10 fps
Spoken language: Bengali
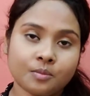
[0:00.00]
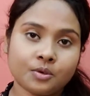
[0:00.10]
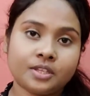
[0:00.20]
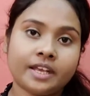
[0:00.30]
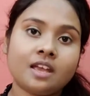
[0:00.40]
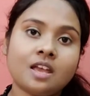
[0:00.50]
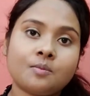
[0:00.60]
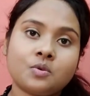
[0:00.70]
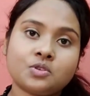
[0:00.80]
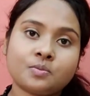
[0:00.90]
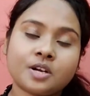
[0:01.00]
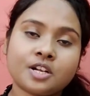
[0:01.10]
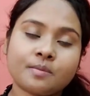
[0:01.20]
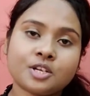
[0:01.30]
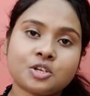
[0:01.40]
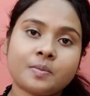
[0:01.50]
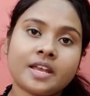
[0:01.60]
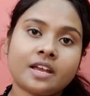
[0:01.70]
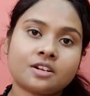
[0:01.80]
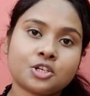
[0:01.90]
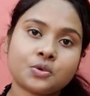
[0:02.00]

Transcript: মধ্যে পোস্টমার্টামের সময় একটা